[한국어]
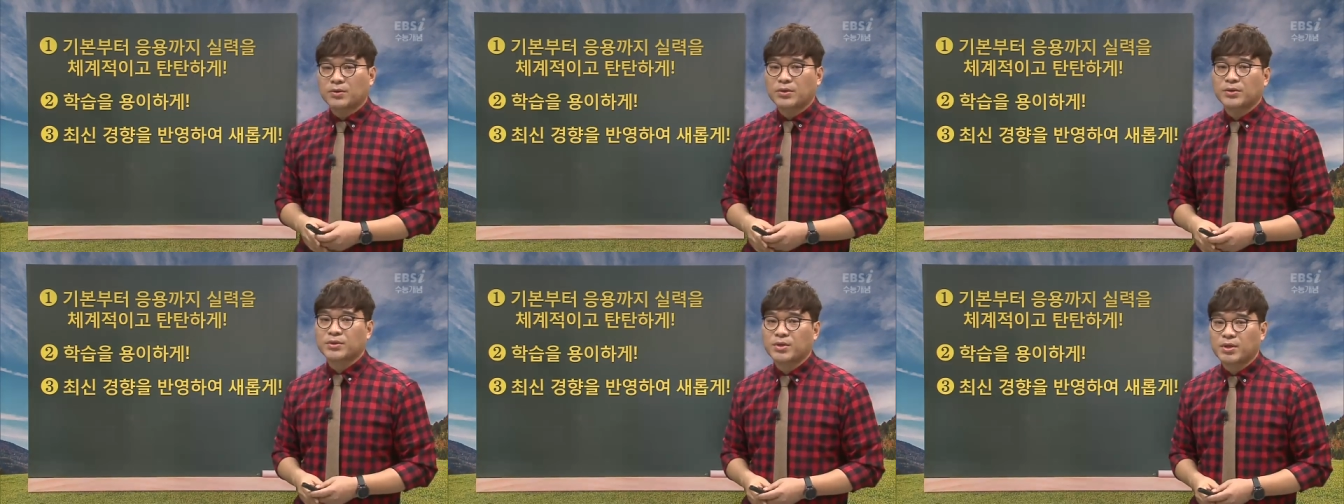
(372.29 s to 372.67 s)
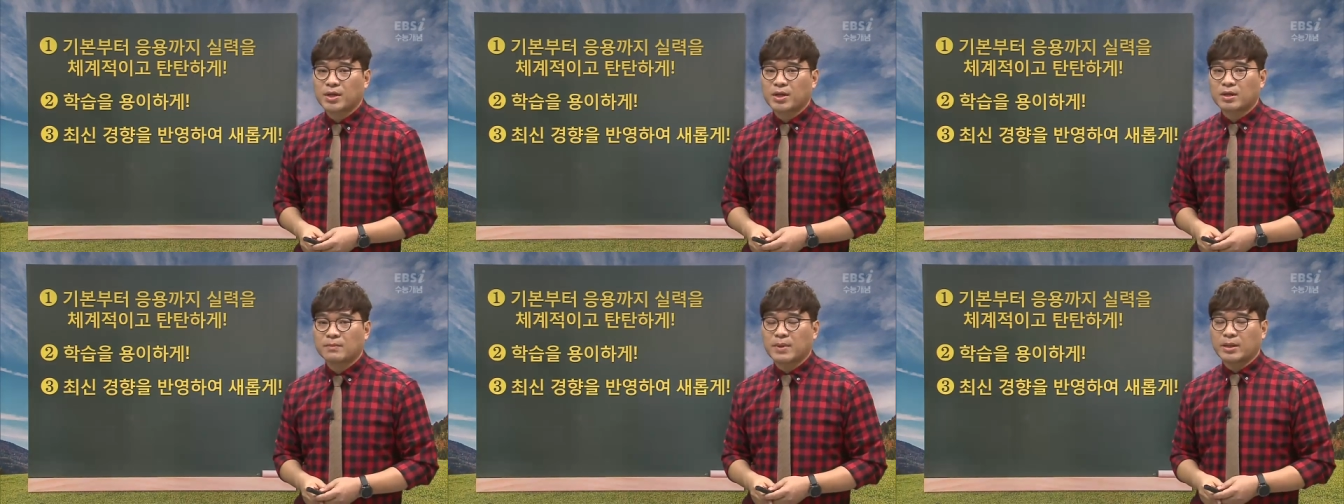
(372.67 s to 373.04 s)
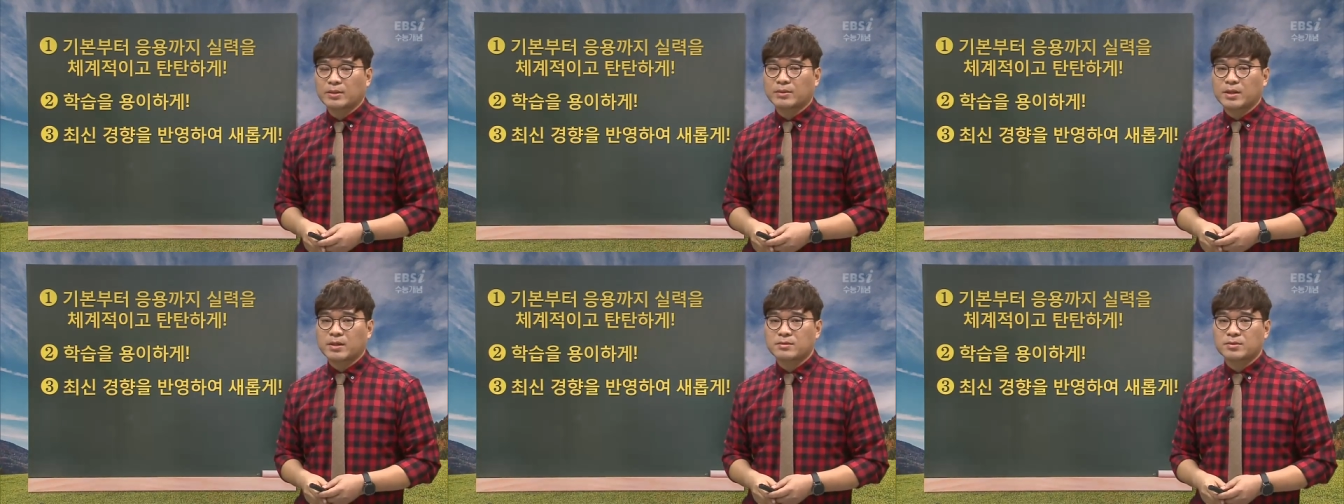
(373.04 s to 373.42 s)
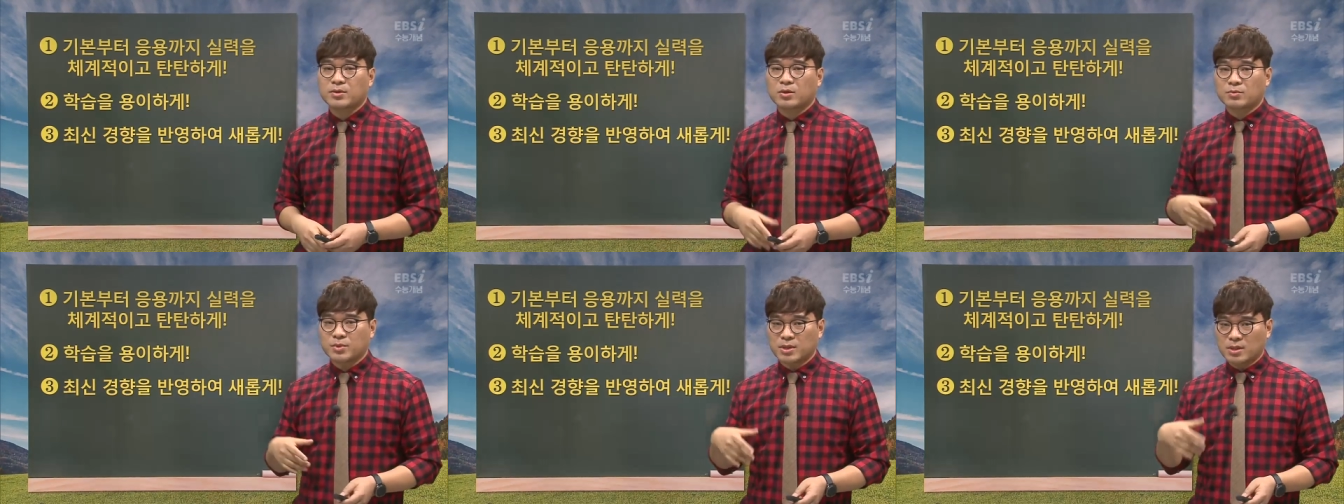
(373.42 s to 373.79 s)
그런 경향을 반영해서
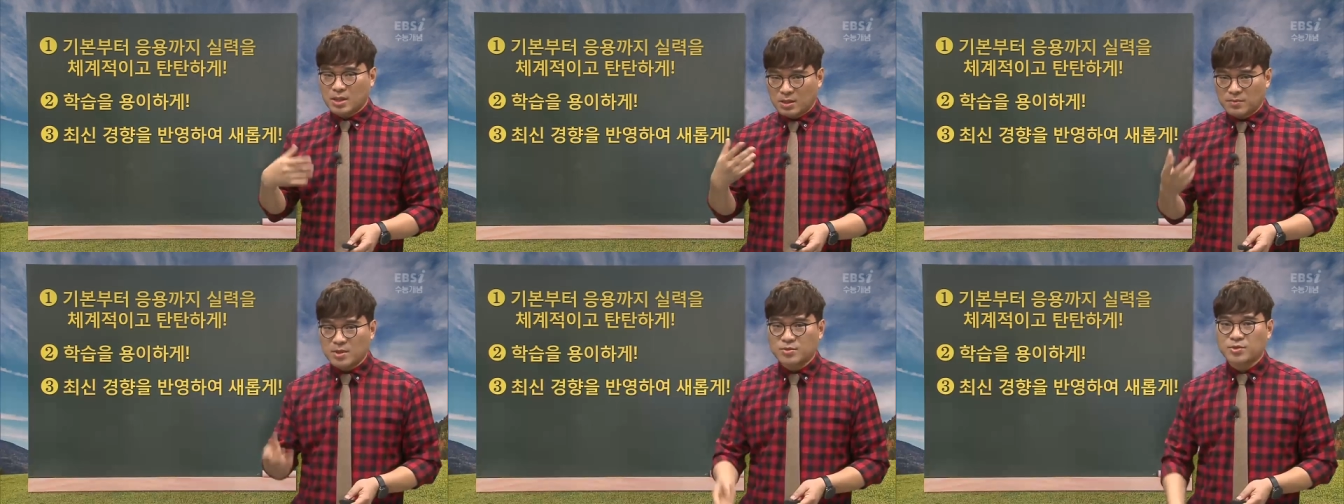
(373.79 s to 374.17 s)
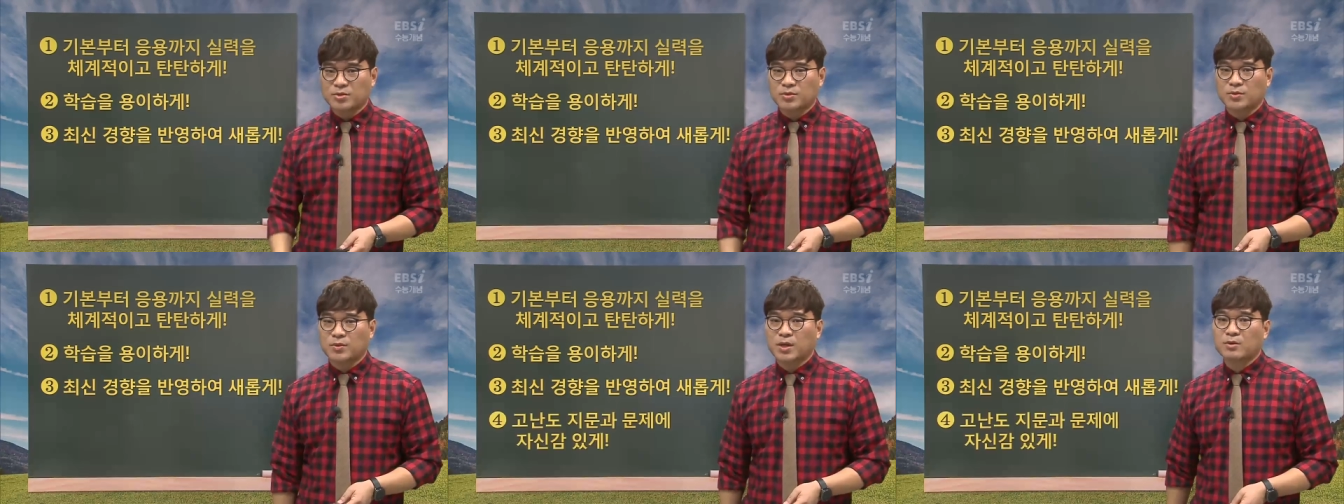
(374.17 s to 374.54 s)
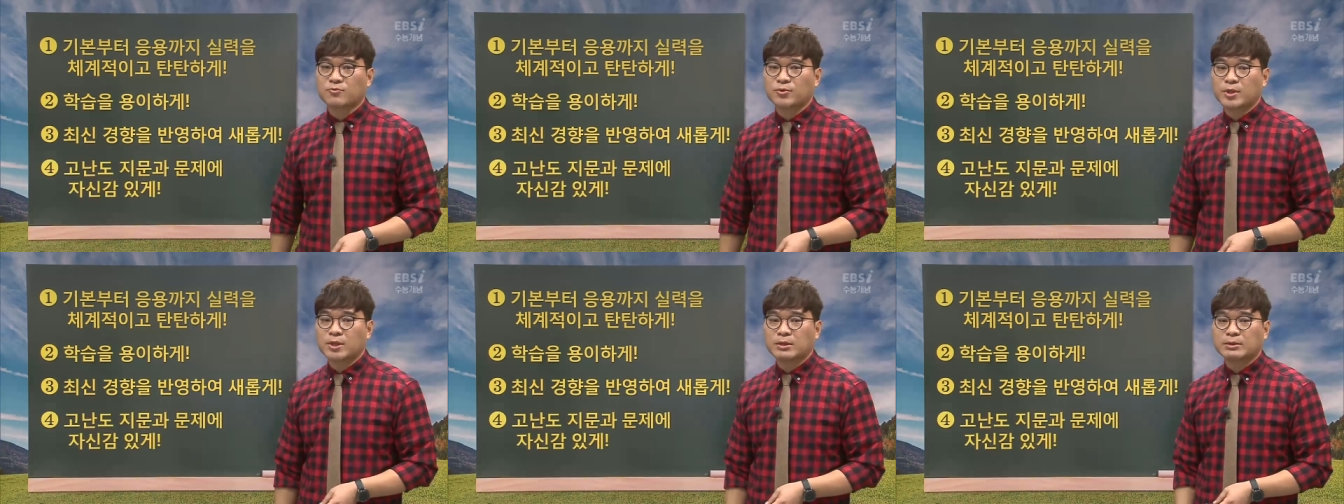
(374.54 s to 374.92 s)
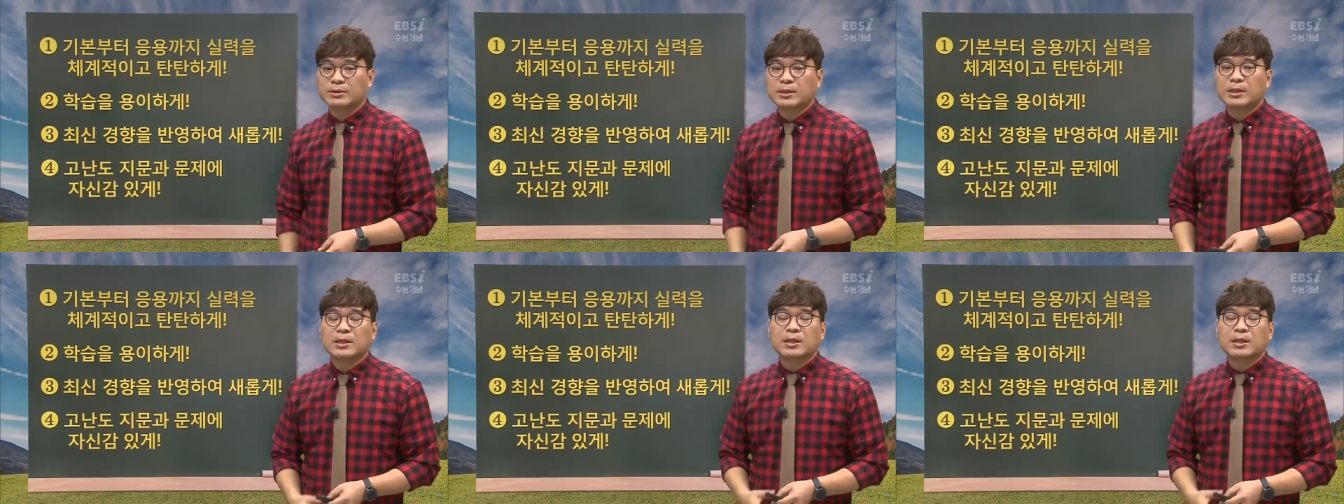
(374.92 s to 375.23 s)
여러분이 대비할 수 있도록 했고요.